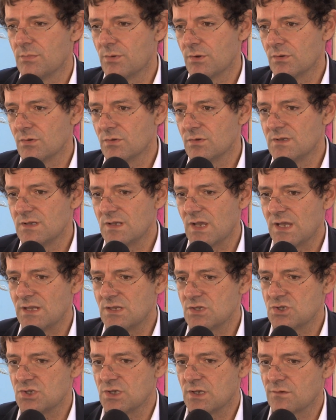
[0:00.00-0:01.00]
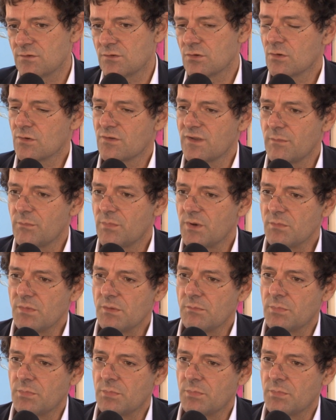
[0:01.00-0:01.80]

prodotti etici che sono sempre più